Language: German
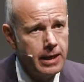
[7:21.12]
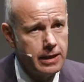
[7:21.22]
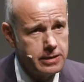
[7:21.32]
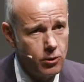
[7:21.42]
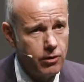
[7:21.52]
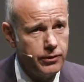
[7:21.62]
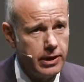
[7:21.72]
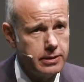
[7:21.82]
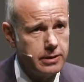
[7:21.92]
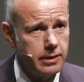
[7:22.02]
Das Dorf
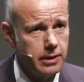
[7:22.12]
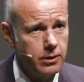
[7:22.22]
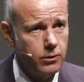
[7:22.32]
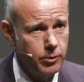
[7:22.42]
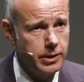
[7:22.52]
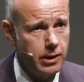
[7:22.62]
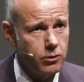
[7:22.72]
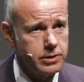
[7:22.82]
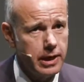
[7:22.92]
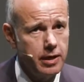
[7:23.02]
hat äh, über
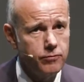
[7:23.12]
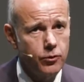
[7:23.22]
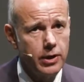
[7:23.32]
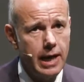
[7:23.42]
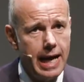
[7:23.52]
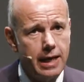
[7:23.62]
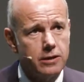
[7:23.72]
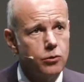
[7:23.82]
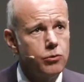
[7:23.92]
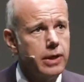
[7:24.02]
1000 Einwohner,
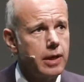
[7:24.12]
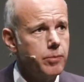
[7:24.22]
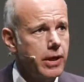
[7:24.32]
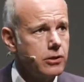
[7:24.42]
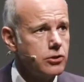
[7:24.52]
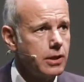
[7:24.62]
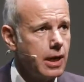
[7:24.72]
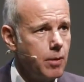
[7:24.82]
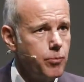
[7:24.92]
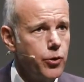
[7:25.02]
800 Menschen
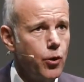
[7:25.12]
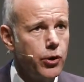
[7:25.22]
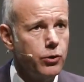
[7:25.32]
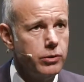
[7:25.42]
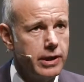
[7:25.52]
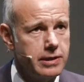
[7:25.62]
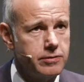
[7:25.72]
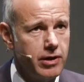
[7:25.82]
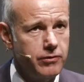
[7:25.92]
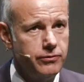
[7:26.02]
haben
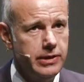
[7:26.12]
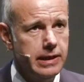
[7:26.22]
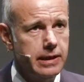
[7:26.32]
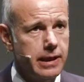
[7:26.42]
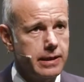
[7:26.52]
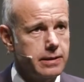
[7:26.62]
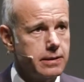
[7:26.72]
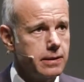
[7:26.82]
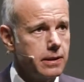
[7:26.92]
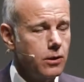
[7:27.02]
902 Fliegen
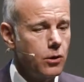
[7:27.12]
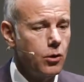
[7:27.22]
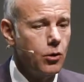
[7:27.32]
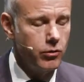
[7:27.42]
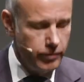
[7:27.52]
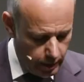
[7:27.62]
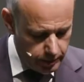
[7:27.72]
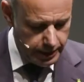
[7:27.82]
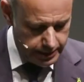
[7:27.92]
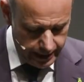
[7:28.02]
gerettet und wir haben
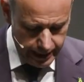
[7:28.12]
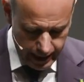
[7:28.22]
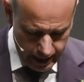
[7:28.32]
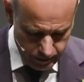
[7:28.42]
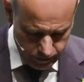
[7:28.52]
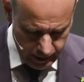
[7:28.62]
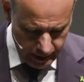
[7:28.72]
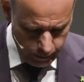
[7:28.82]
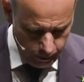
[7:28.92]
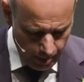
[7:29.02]
tatsächlich eine
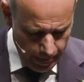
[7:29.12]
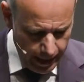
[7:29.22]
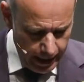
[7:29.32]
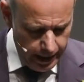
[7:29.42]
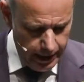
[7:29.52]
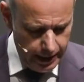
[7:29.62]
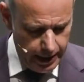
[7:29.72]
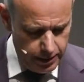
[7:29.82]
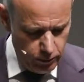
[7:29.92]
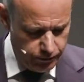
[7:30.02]
Fliege in
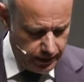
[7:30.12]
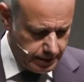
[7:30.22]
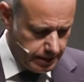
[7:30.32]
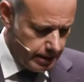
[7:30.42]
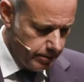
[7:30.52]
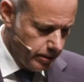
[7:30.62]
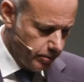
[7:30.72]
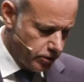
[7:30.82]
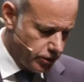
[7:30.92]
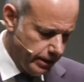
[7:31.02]
eine
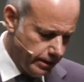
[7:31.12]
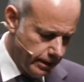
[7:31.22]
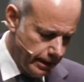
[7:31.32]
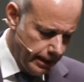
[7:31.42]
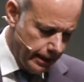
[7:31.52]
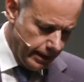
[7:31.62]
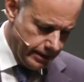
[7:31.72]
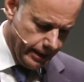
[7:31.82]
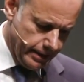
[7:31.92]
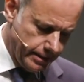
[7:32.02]
Lufthansa-Maschine
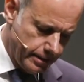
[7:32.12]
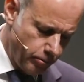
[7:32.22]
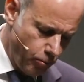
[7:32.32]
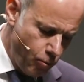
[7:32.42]
gesetzt.